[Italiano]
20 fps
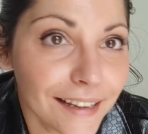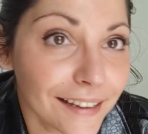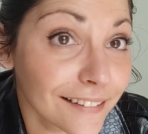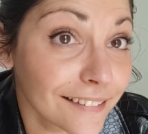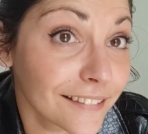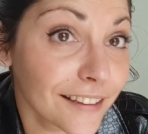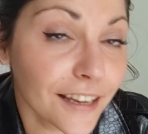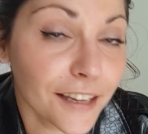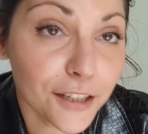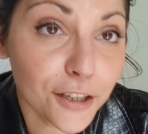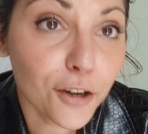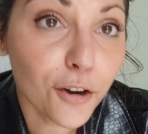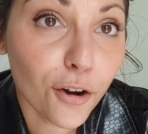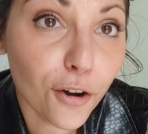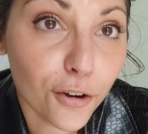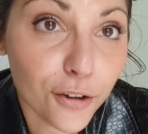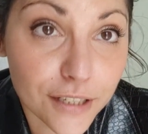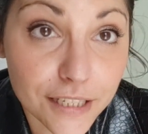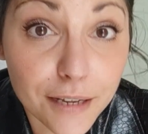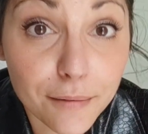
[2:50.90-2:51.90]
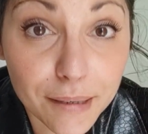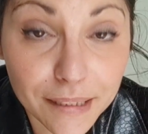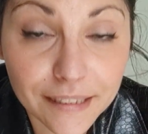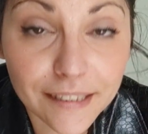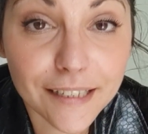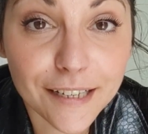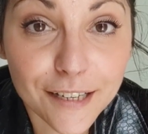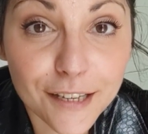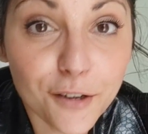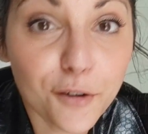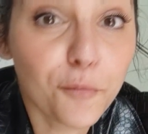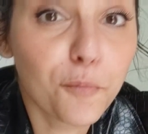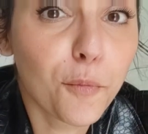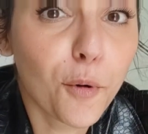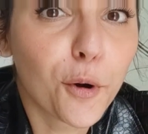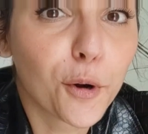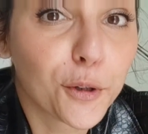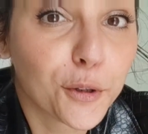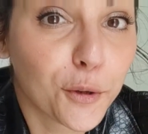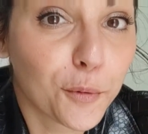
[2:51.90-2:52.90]
niente, io stamattina ero
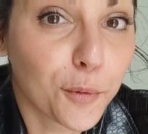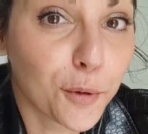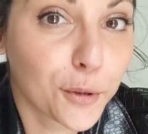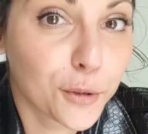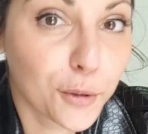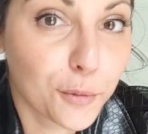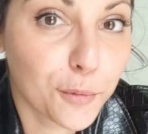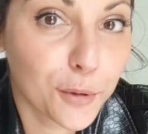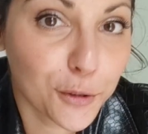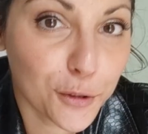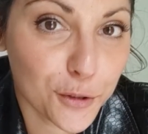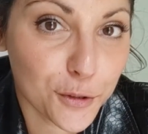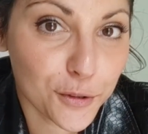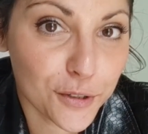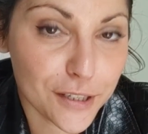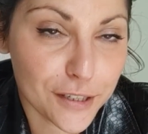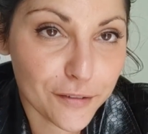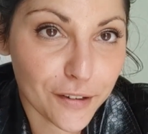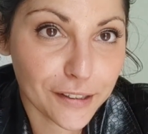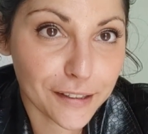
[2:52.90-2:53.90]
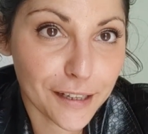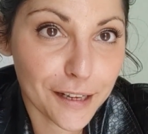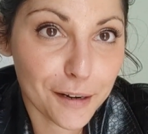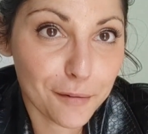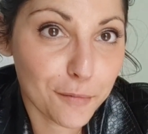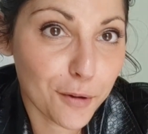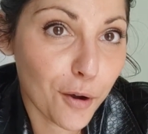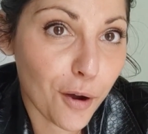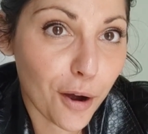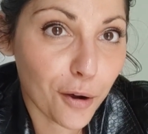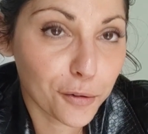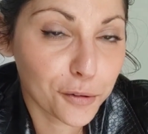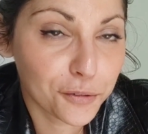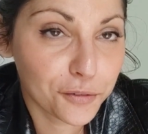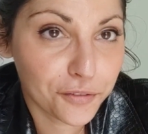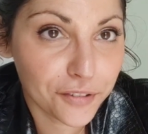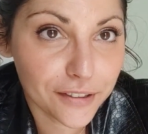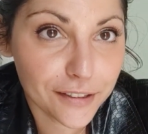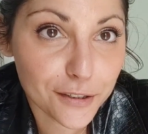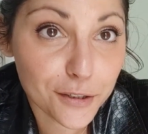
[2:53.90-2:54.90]
molto molto molto soddisfatta del mio
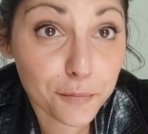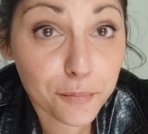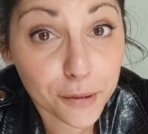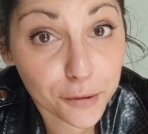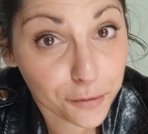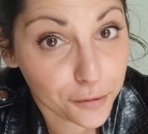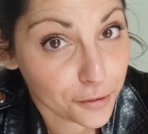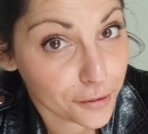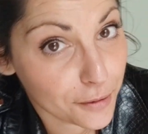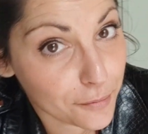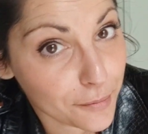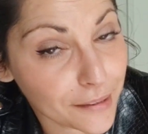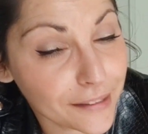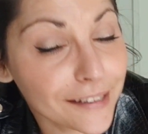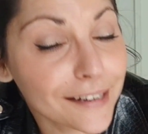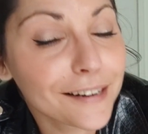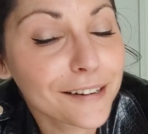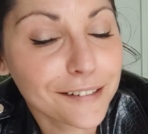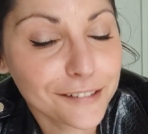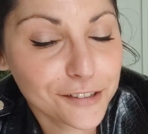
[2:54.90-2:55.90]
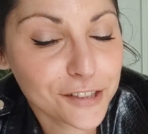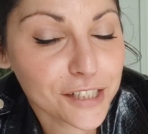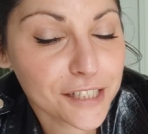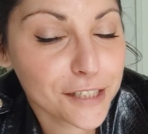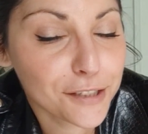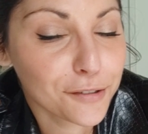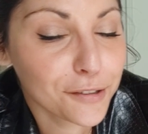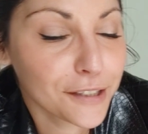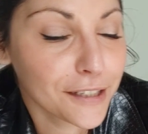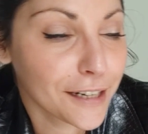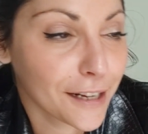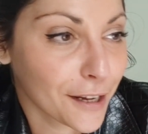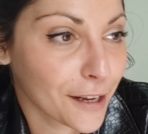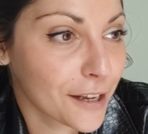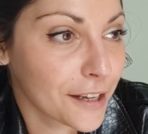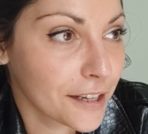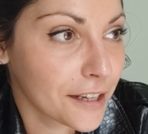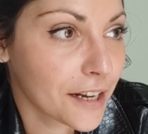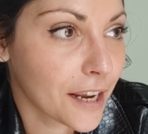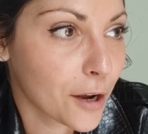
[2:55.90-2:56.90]
outfit, soprattutto di mettere il giacchino di
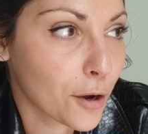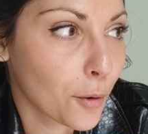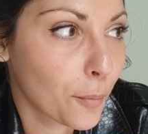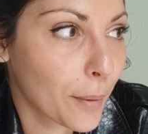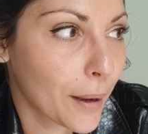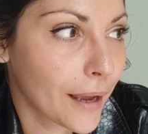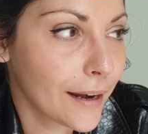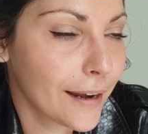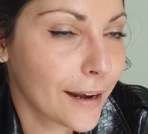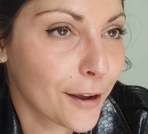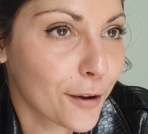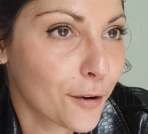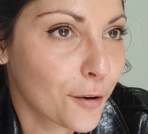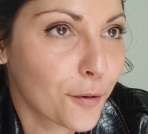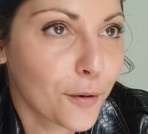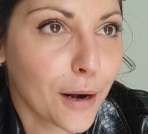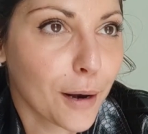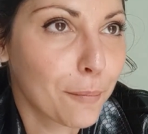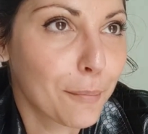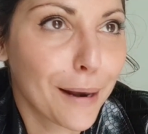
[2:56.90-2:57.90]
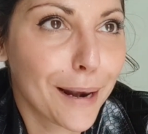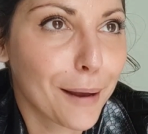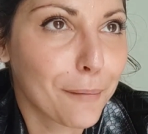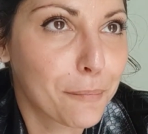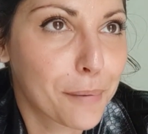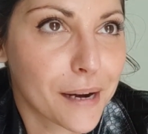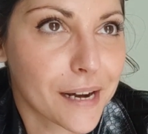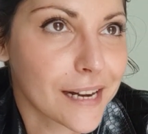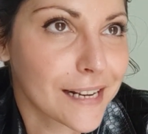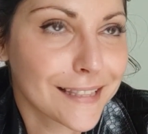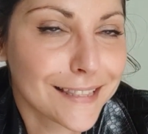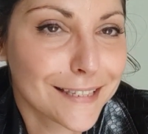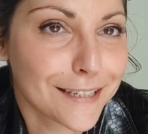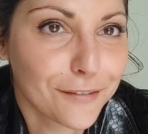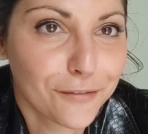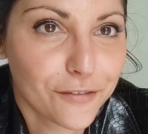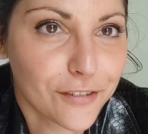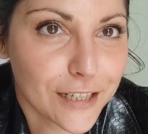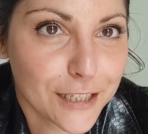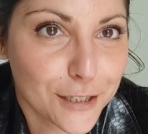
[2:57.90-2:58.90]
in ecopelle con quella bella brezza
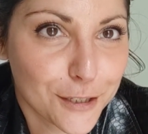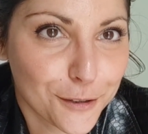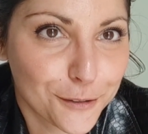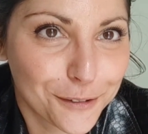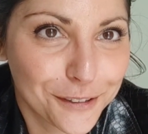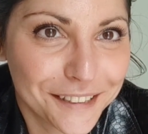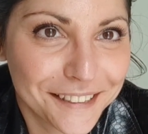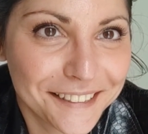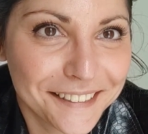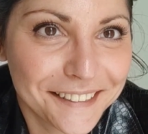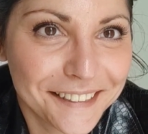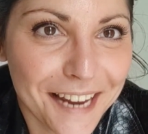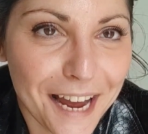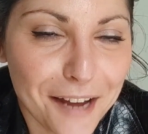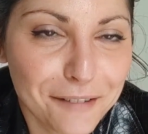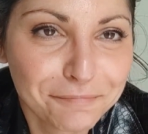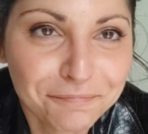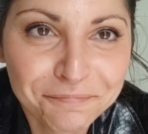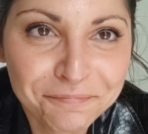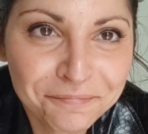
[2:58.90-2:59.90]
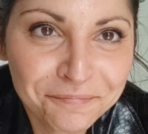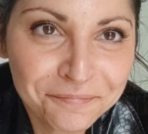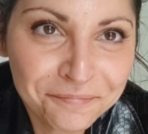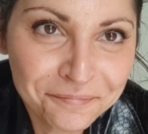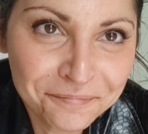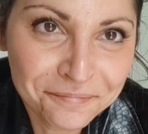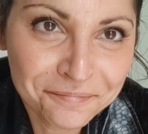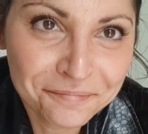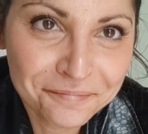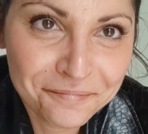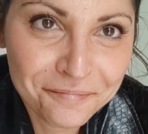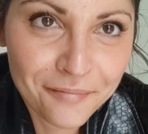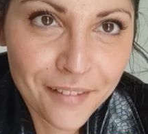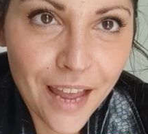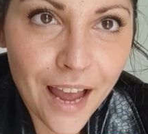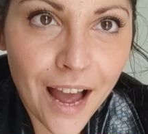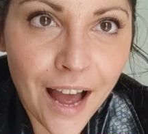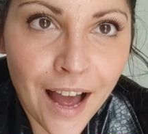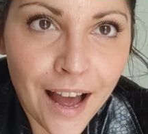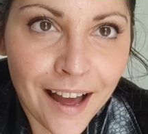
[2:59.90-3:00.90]
frescolina.
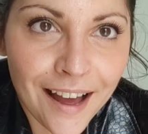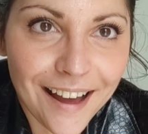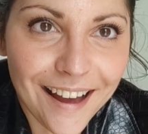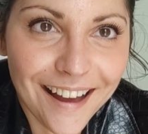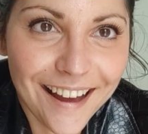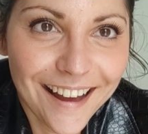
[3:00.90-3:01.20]
ah